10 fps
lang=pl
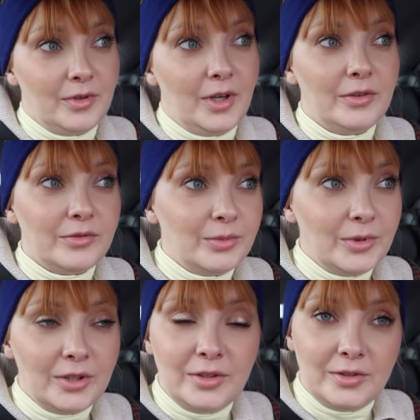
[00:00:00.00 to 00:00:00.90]
Ale w
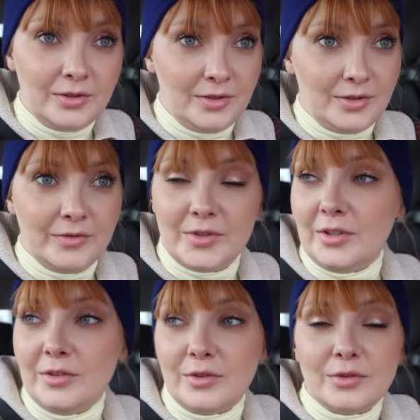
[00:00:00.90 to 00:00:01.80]
sumie ja nigdy nie jestem w
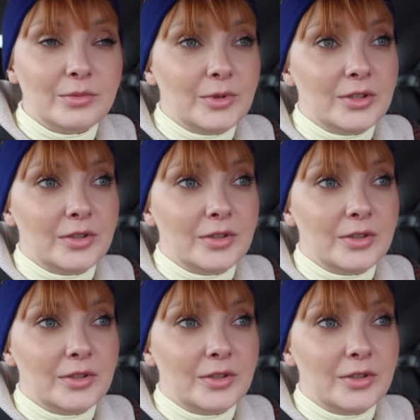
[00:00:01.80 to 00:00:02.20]
stanie zrozumieć